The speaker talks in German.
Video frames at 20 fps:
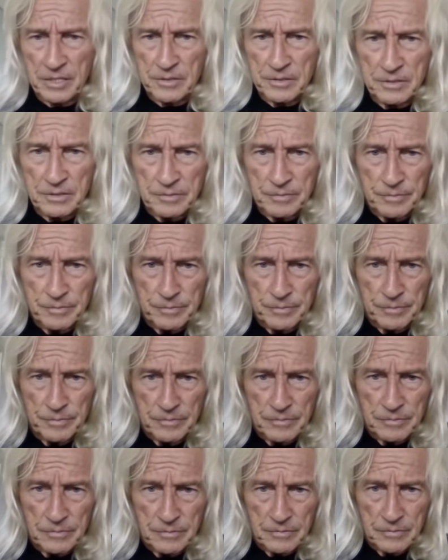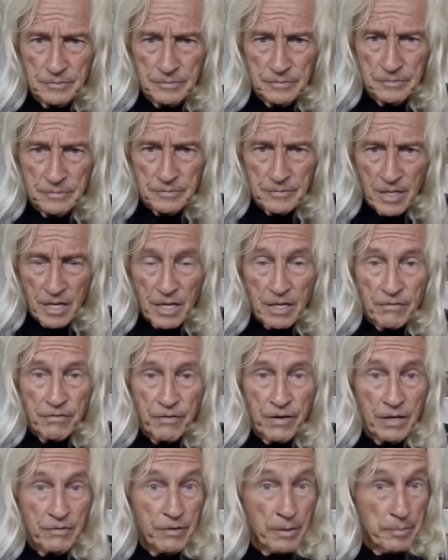ich.
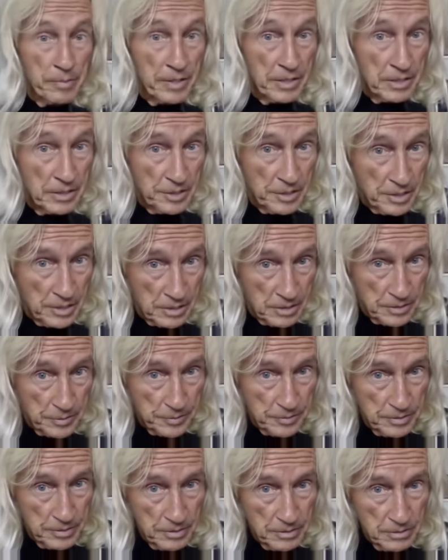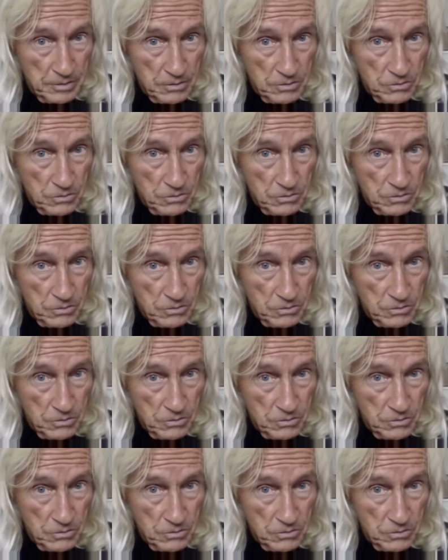Frag, wer bin ich nicht.